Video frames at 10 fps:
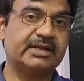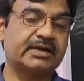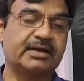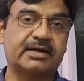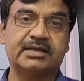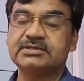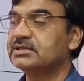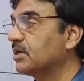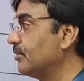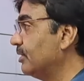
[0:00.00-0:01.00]
क्लियर करना है
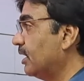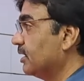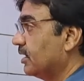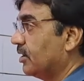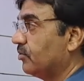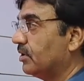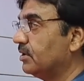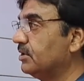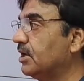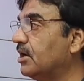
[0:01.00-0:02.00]
सी के वी लाइन क्या
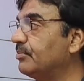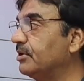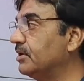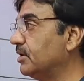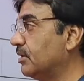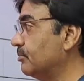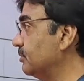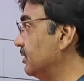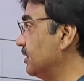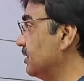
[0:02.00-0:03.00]
हुआ यहाँ पे
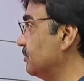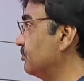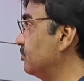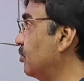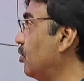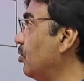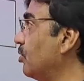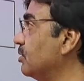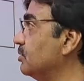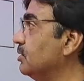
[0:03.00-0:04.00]
हम देखिए
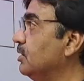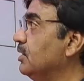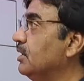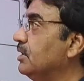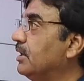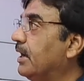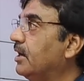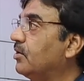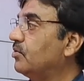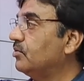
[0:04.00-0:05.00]
फोर
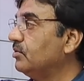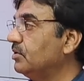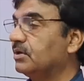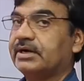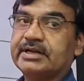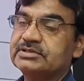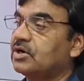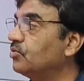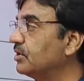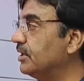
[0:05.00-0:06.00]
ट्रैक को ट्रेस
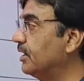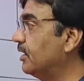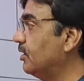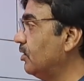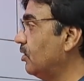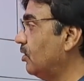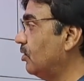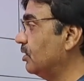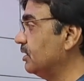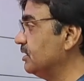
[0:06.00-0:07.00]
आउट किए हैं
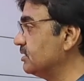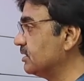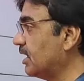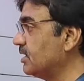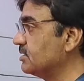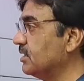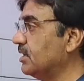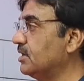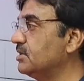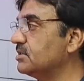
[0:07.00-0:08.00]
और इस साइड से
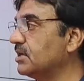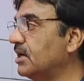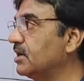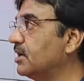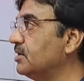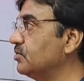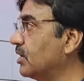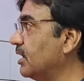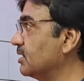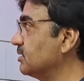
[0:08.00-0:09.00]
इस साइड की जो
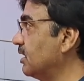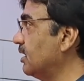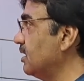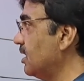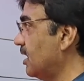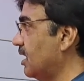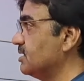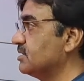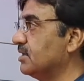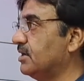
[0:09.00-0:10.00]
कनेक्शन है
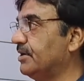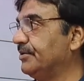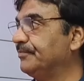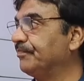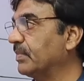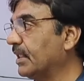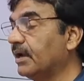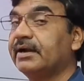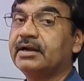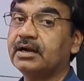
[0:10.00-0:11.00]
ऐसे है
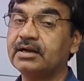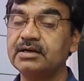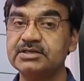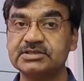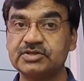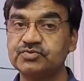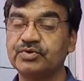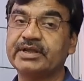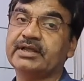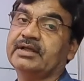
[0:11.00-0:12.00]
इंटरनल इसके
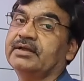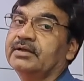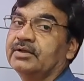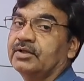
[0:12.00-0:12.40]
जुड़े हैं